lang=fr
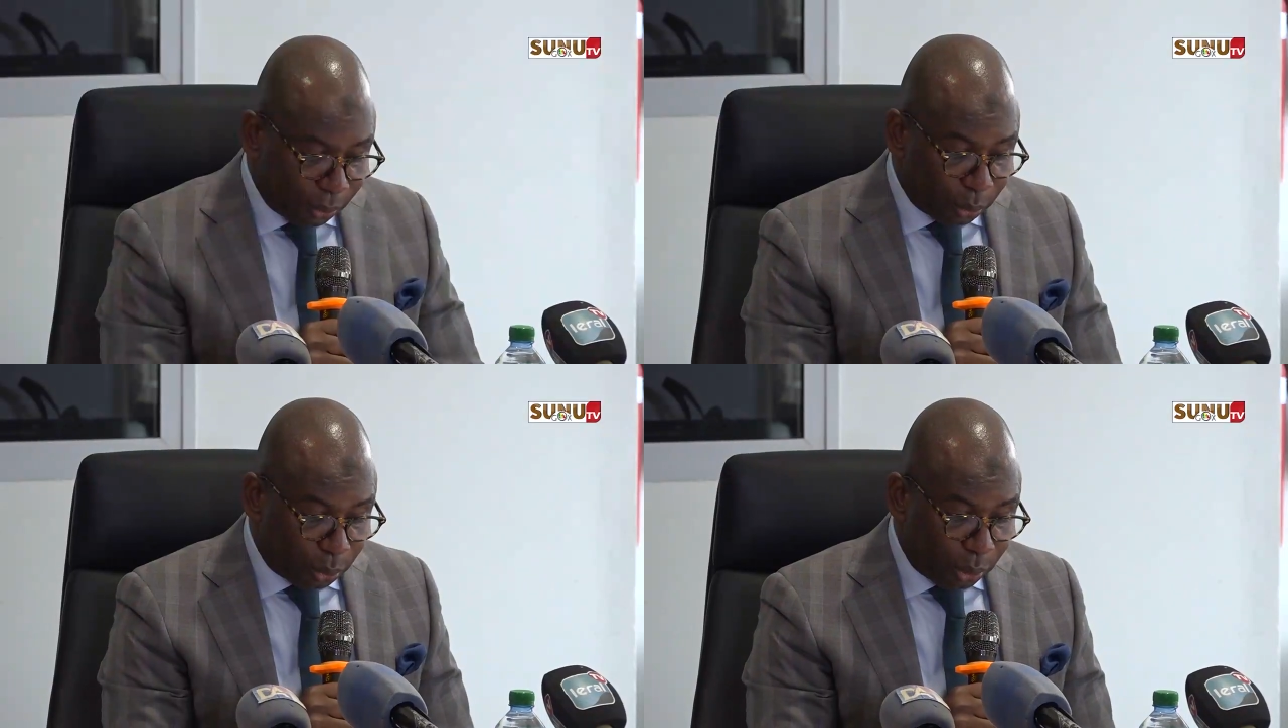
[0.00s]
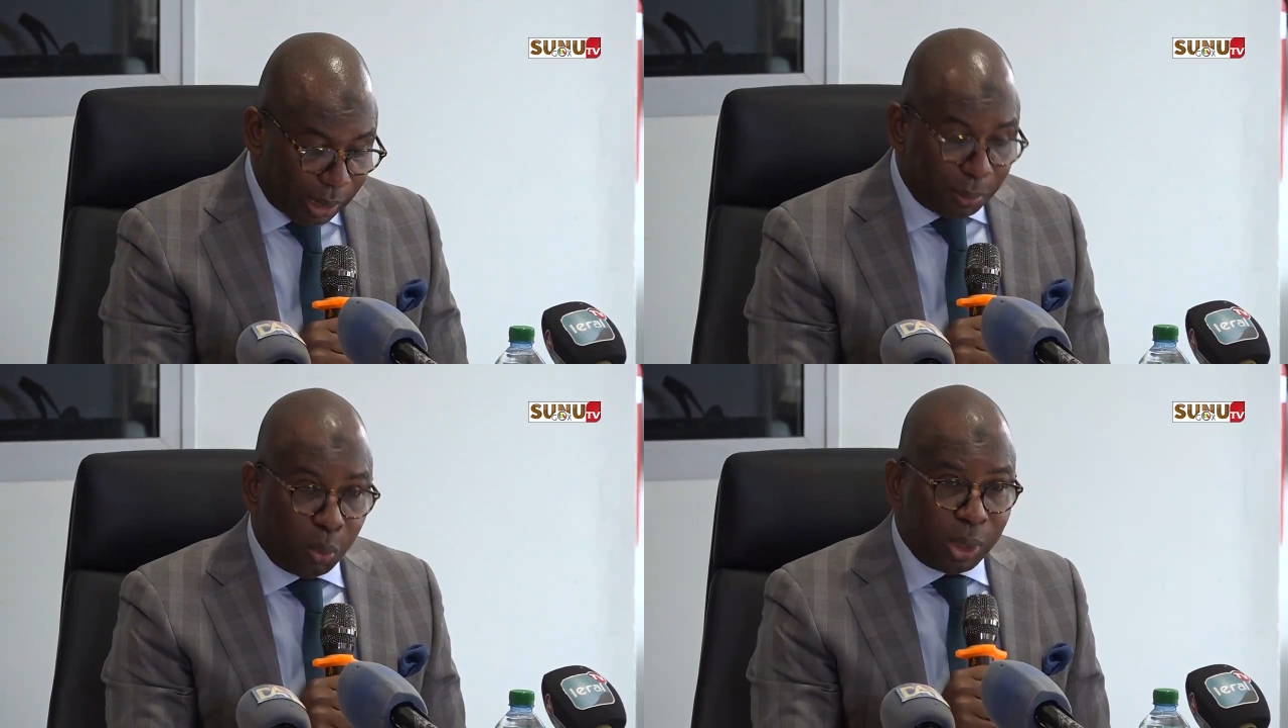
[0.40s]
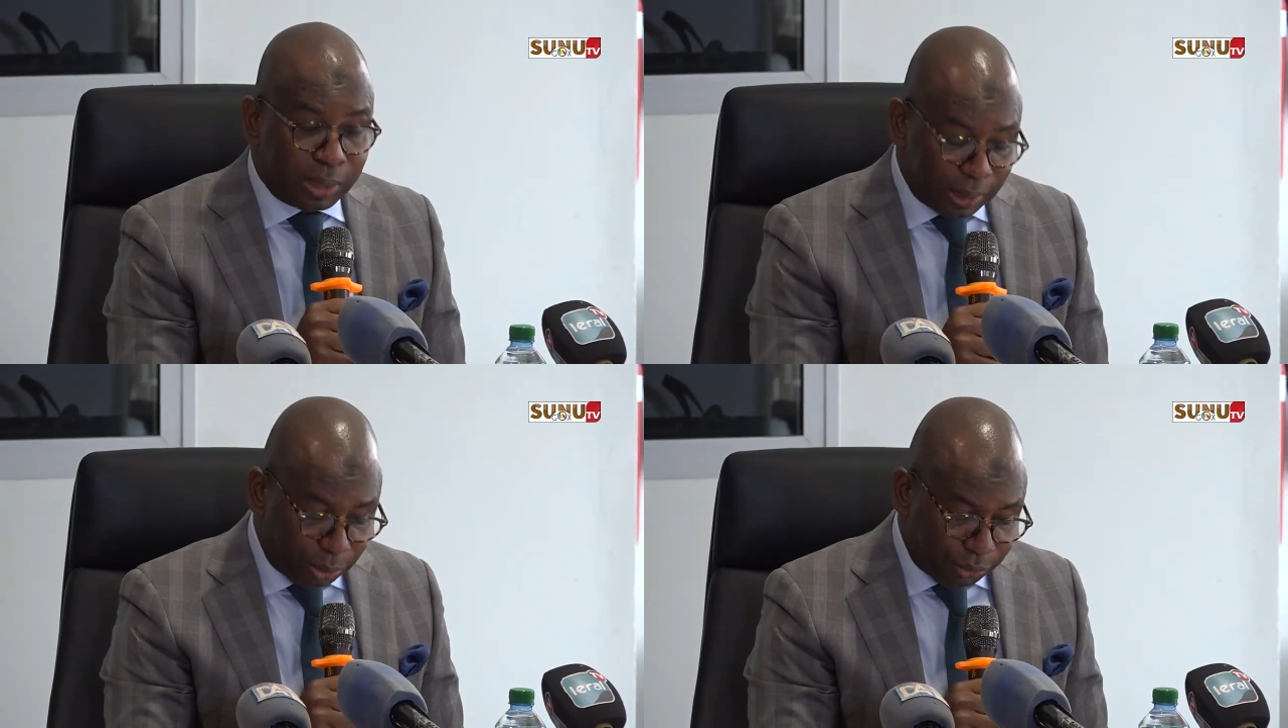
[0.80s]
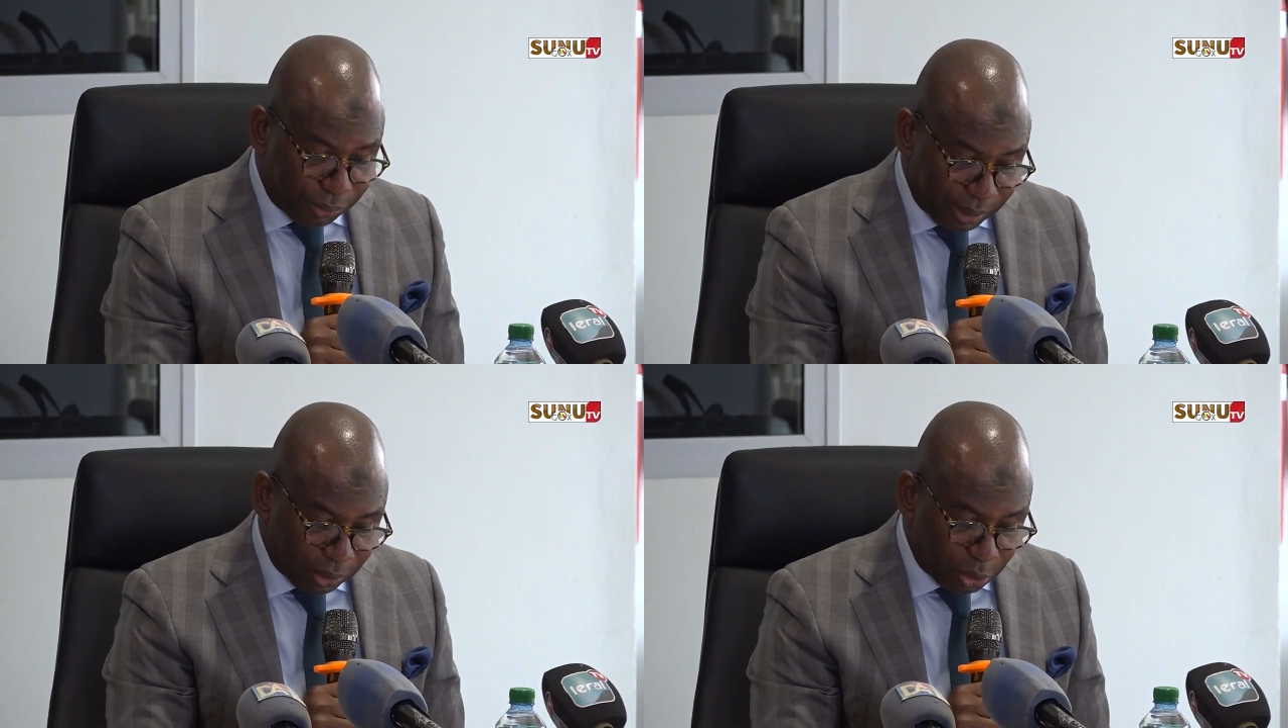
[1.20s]
dont la moitié du
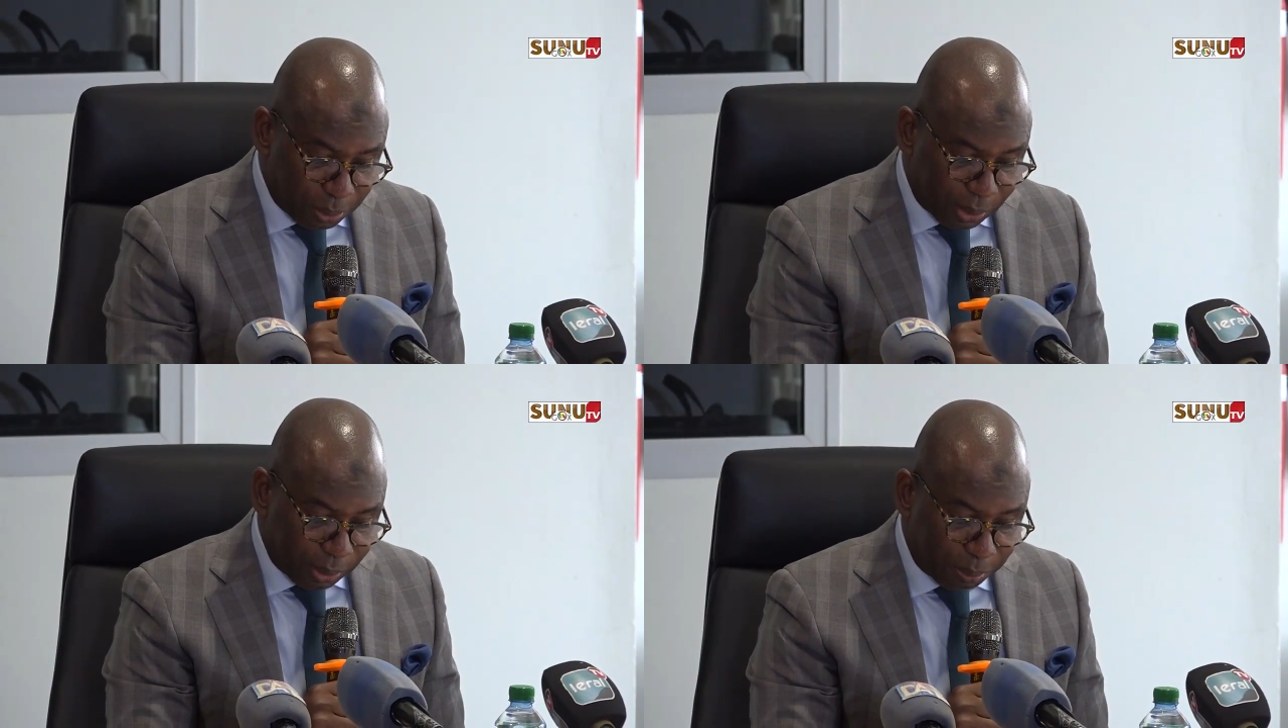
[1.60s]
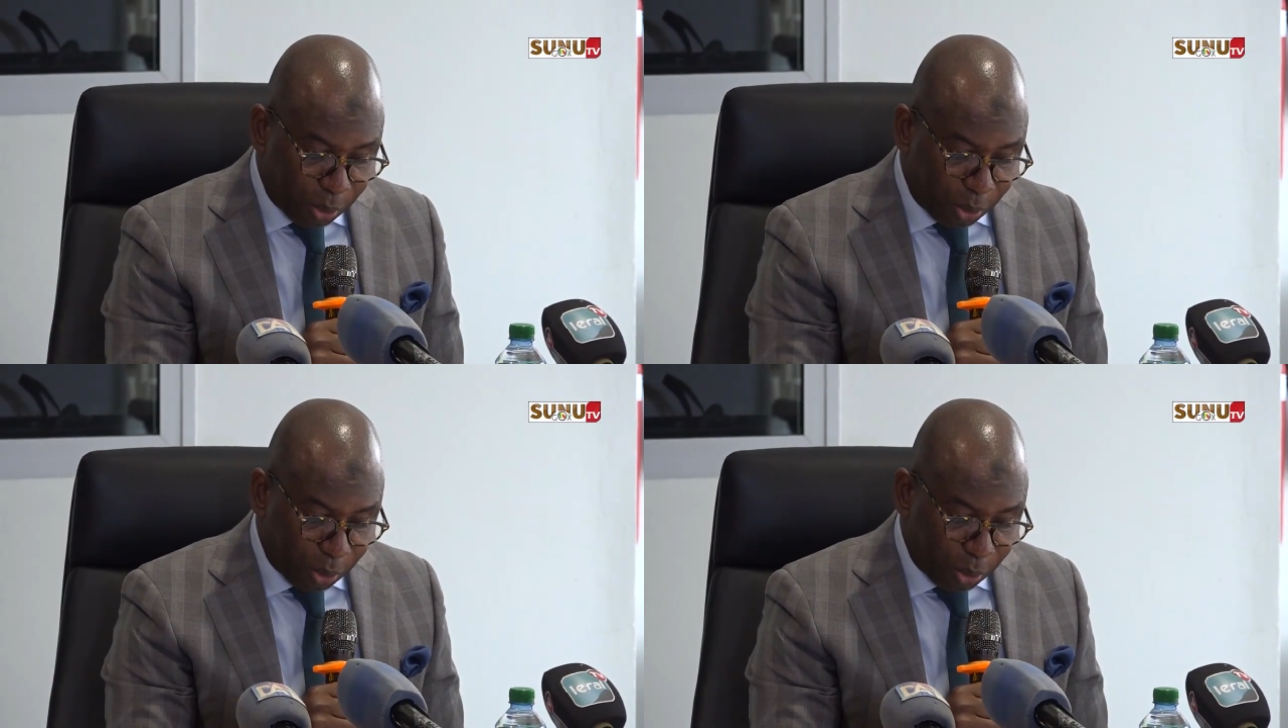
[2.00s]
financement